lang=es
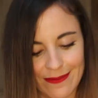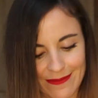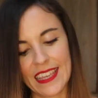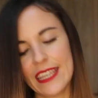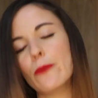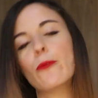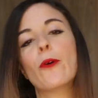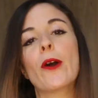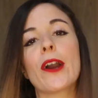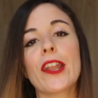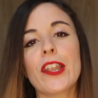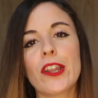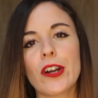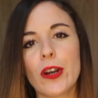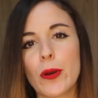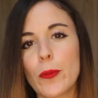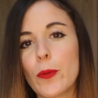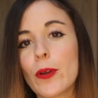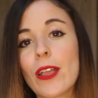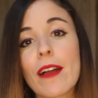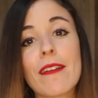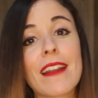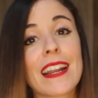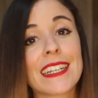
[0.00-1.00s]
Y bueno,
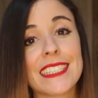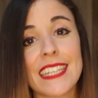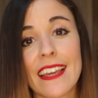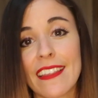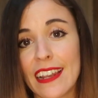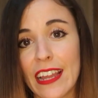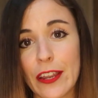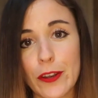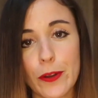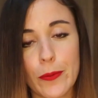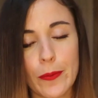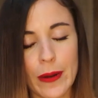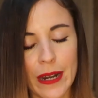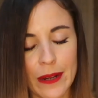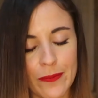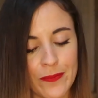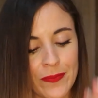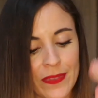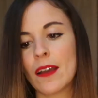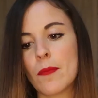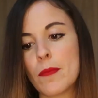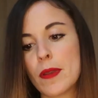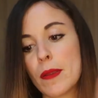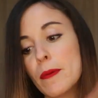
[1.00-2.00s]
voy a hablar ya del aroma.
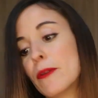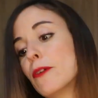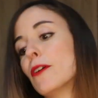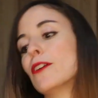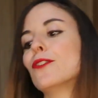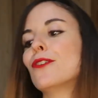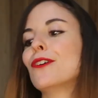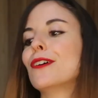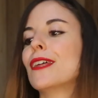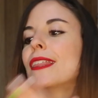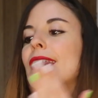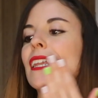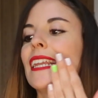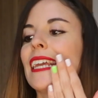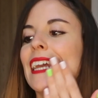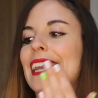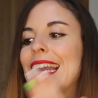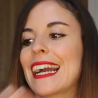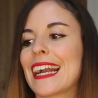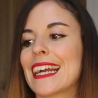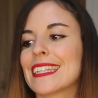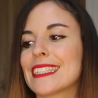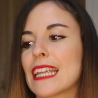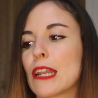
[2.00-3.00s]
Primero de todo decir que
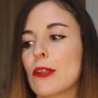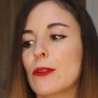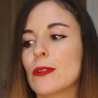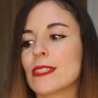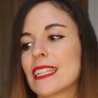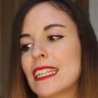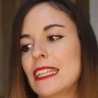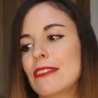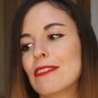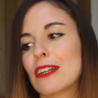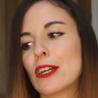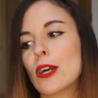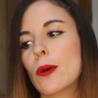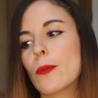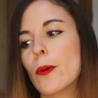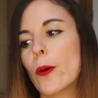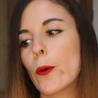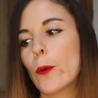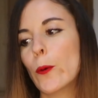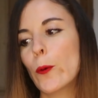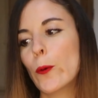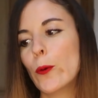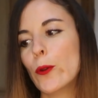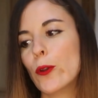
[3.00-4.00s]
la casa lo describe
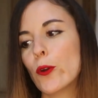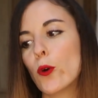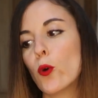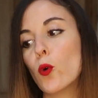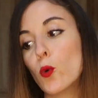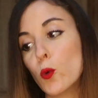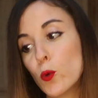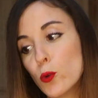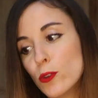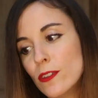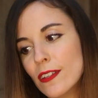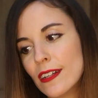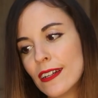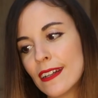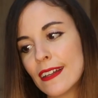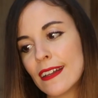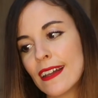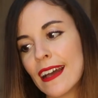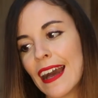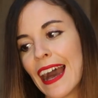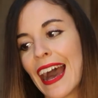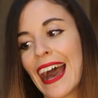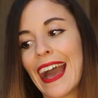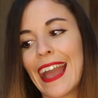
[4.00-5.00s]
como un oud
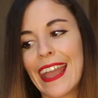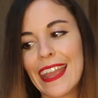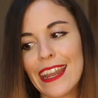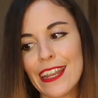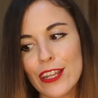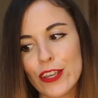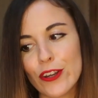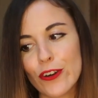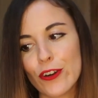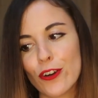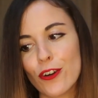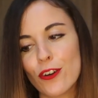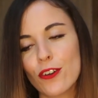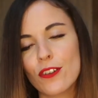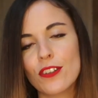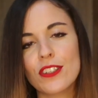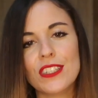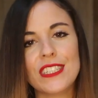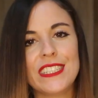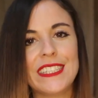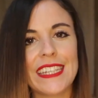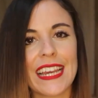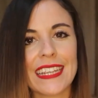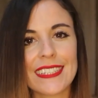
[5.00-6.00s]
aéreo
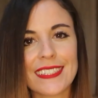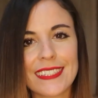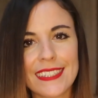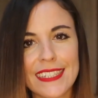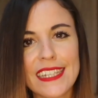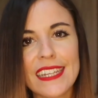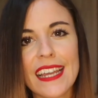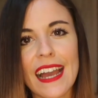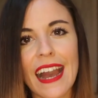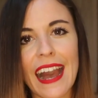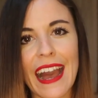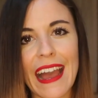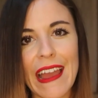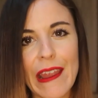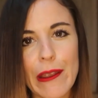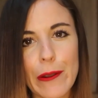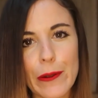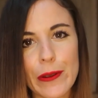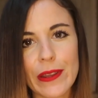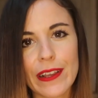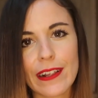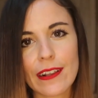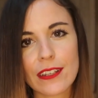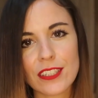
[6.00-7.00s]
jazzy,
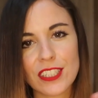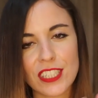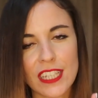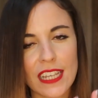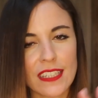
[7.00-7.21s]
aerial